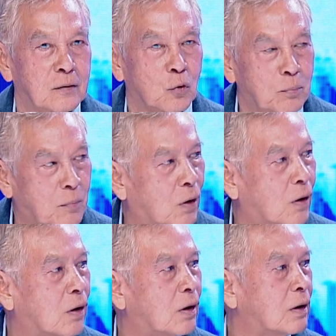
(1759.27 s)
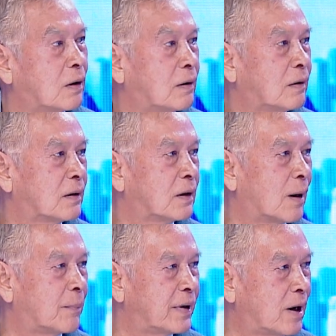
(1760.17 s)
คุณหมอกั
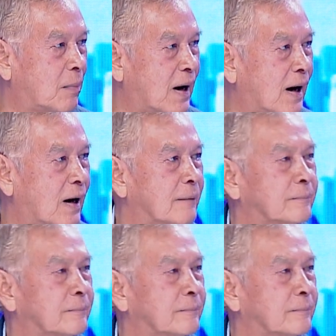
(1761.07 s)
บพยาบาล